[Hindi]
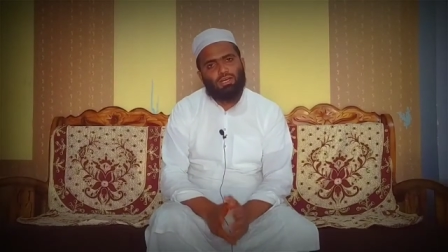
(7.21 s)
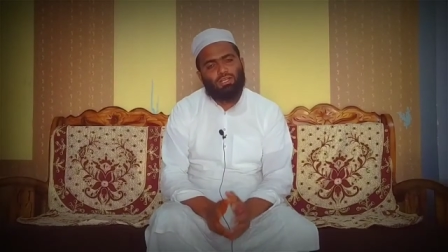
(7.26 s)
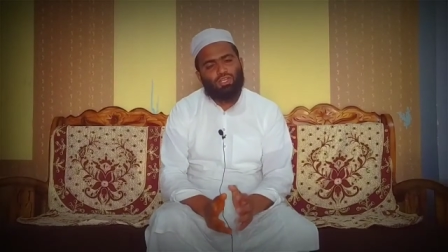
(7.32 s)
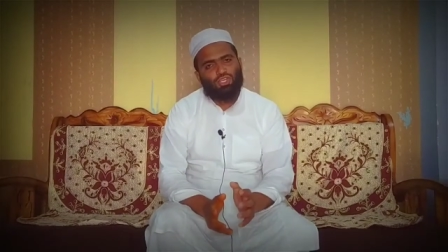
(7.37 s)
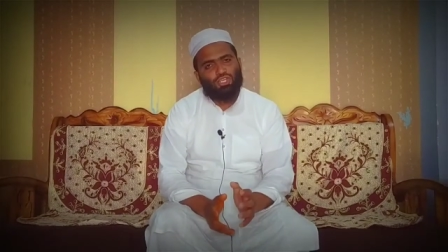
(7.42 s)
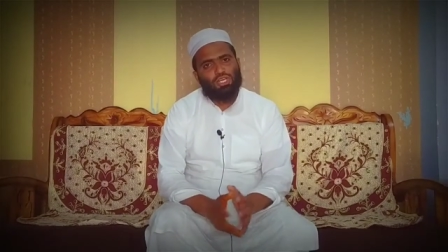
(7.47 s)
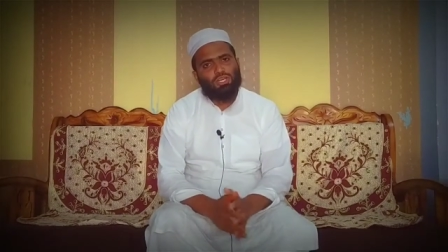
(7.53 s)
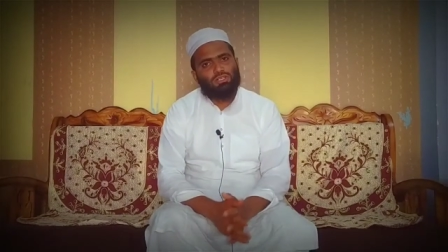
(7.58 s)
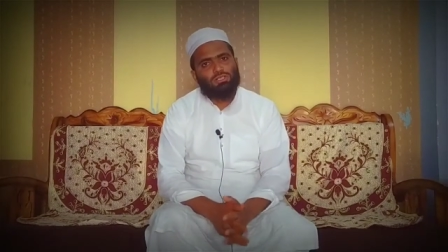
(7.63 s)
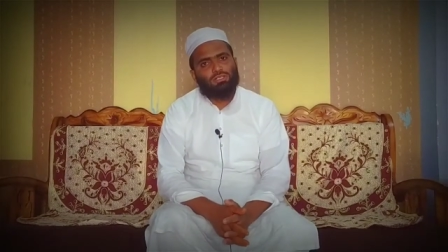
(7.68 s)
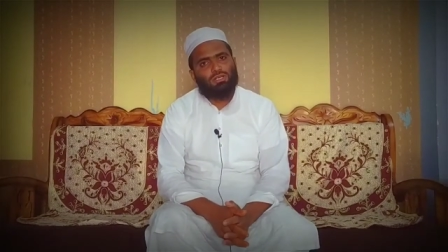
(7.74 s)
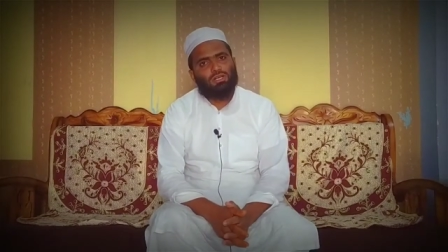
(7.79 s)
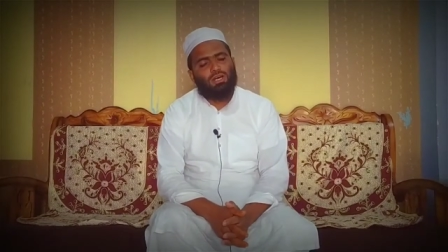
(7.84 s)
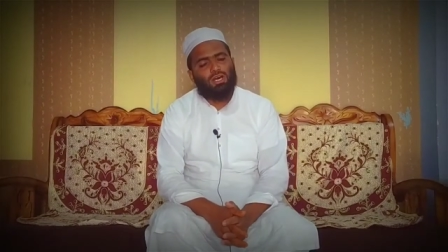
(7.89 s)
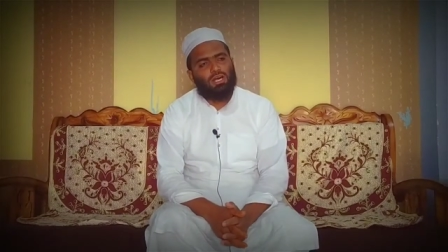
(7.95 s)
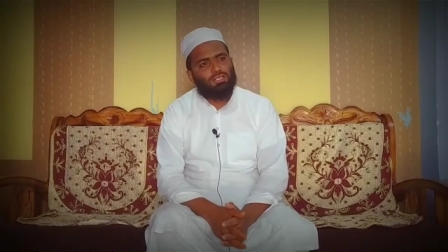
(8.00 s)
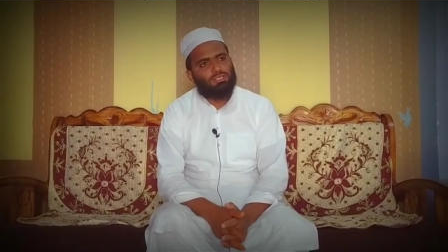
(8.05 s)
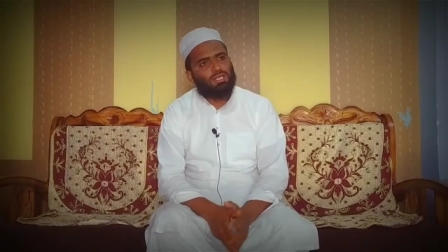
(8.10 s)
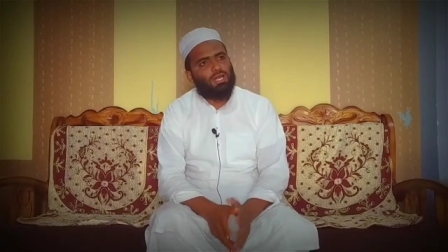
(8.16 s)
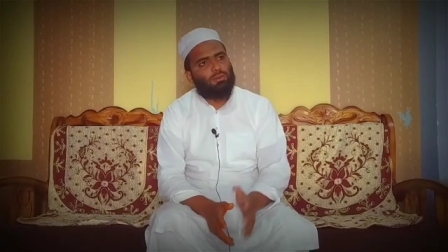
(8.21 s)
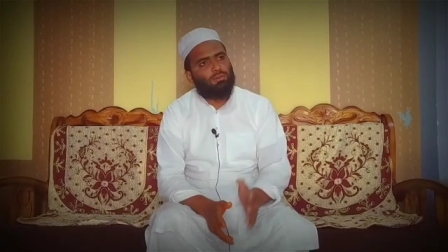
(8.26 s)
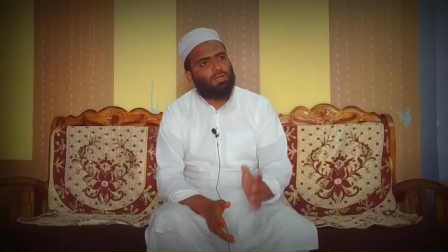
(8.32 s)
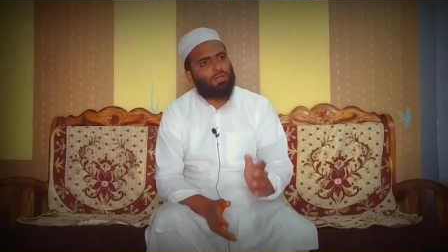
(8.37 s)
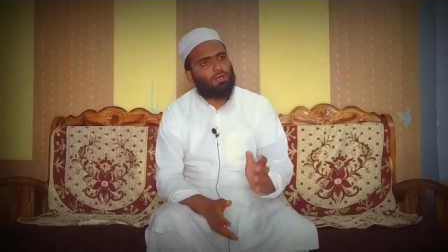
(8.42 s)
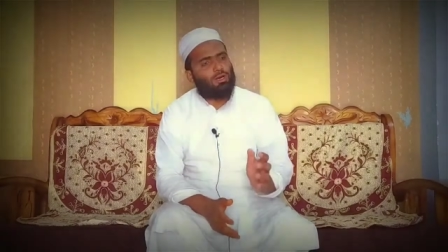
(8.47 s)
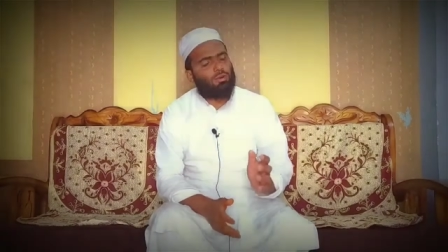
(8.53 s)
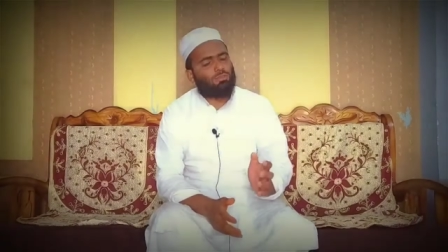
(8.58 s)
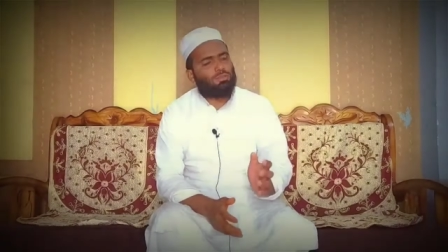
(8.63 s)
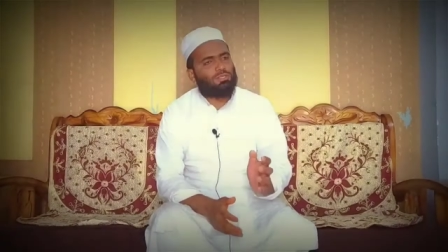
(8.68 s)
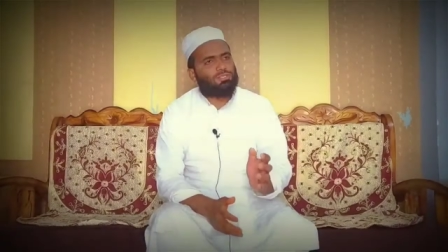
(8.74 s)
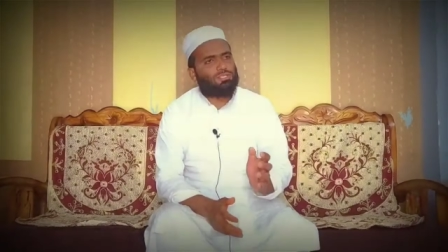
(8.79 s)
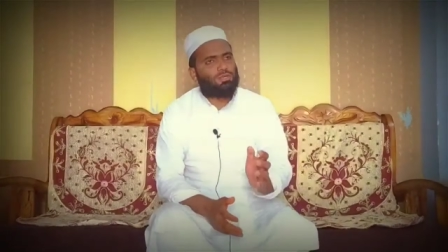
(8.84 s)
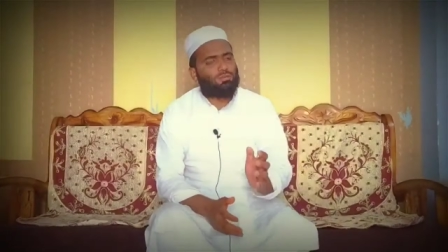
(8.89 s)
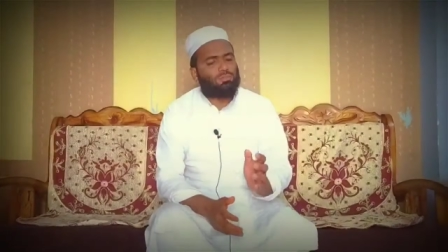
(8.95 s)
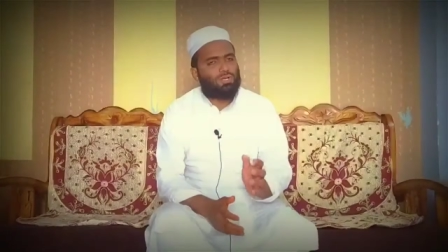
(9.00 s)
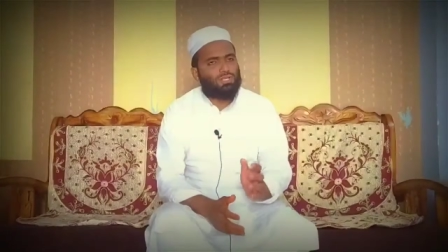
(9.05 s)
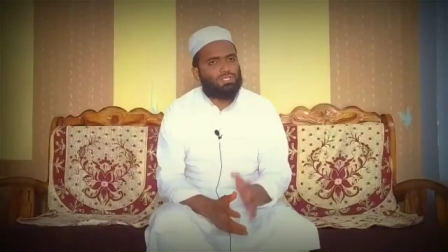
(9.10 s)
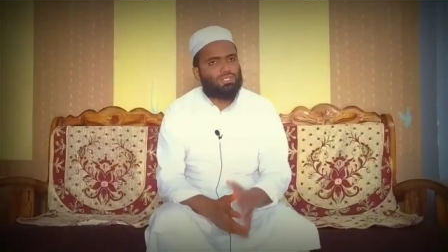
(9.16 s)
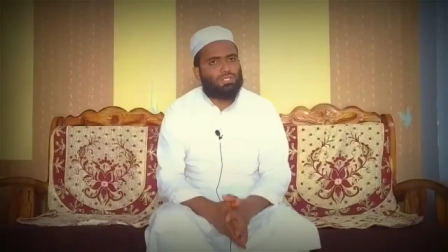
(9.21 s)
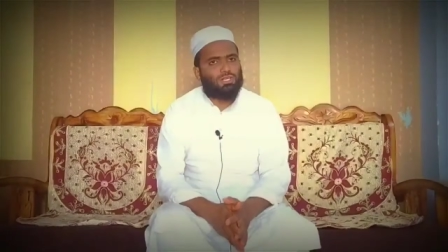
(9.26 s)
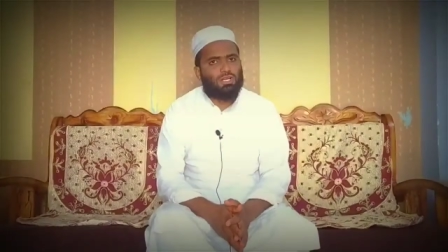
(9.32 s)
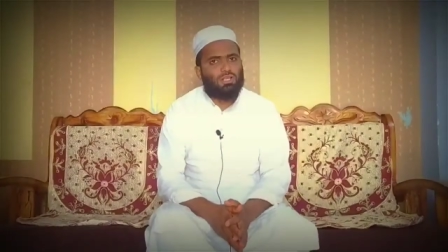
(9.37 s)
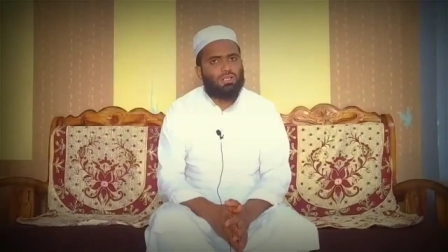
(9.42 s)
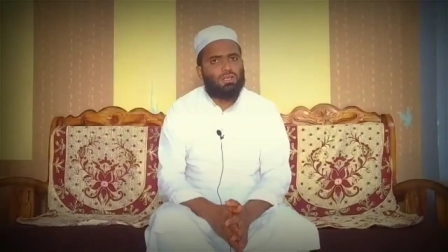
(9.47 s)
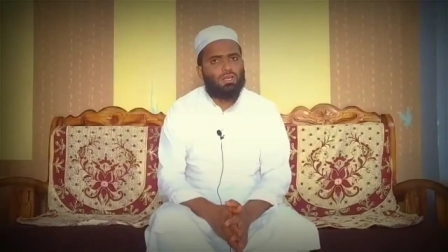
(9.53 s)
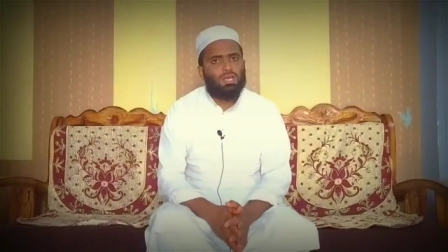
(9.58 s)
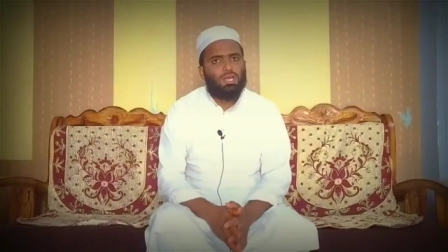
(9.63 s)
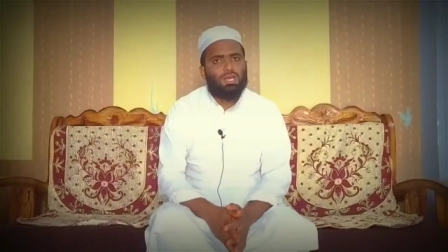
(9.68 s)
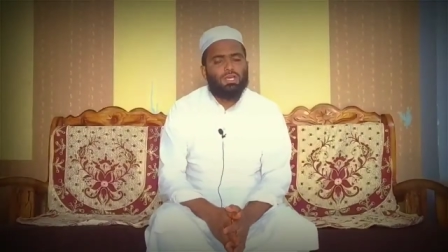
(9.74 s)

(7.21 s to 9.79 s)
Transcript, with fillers: हर शख्स अजाब कब्र से बचकर